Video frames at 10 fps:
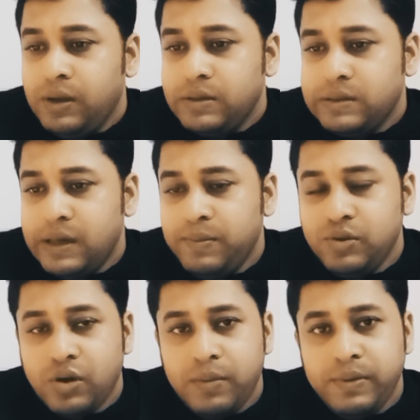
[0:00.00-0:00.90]
সেই
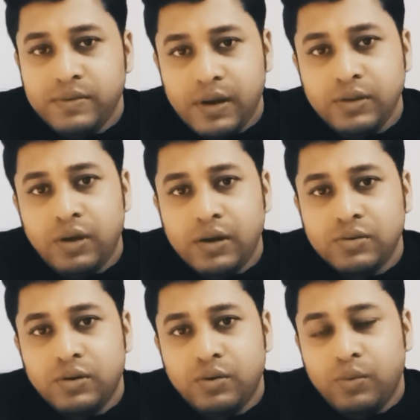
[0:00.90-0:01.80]
বিষয়ে বিস্তারিত
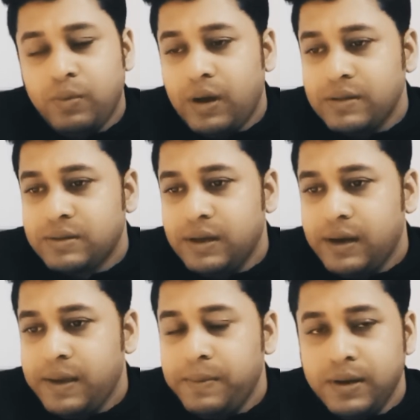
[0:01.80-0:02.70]
আলোচনা করব আজকের
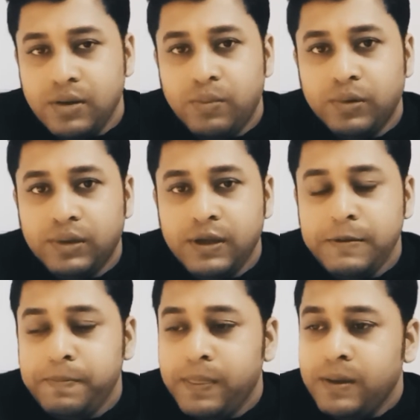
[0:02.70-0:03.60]
এই ভিডিওর মধ্যে
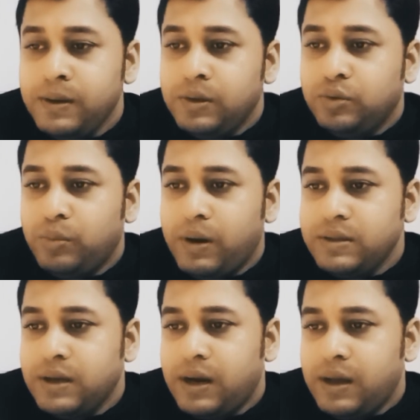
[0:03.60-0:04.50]
তোমরা
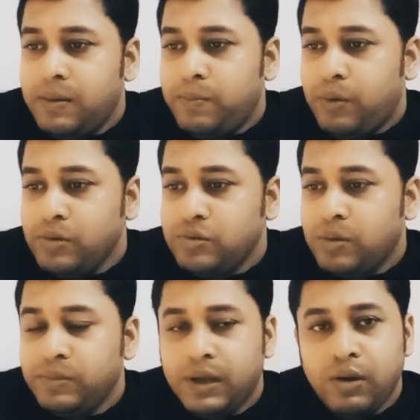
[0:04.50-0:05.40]
যারা পঞ্চম
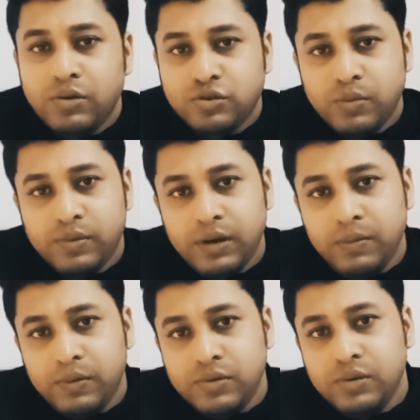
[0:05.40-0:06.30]
থেকে অষ্টম শ্রেণী
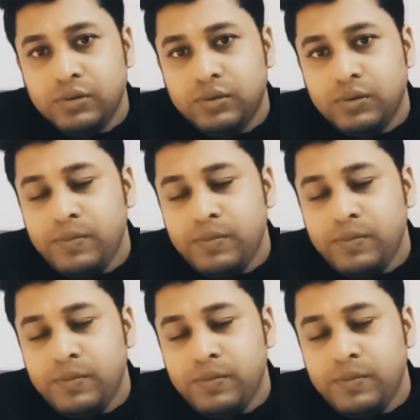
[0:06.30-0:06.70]
পর্যন্ত